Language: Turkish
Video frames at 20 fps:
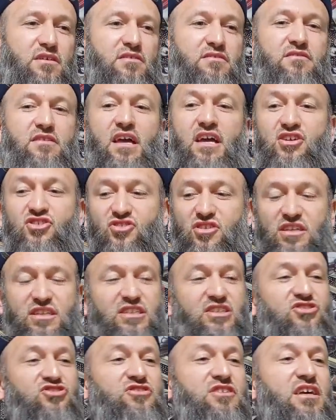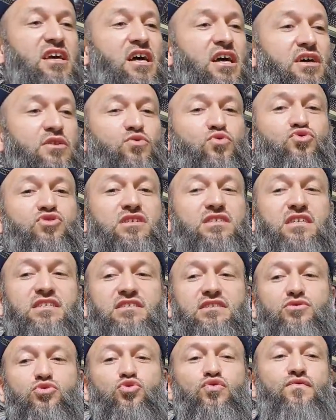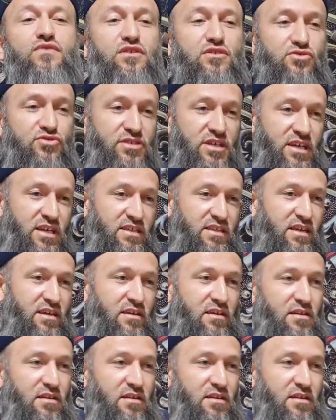Ne işte gir içine %80'i küfür ediyor şeriate.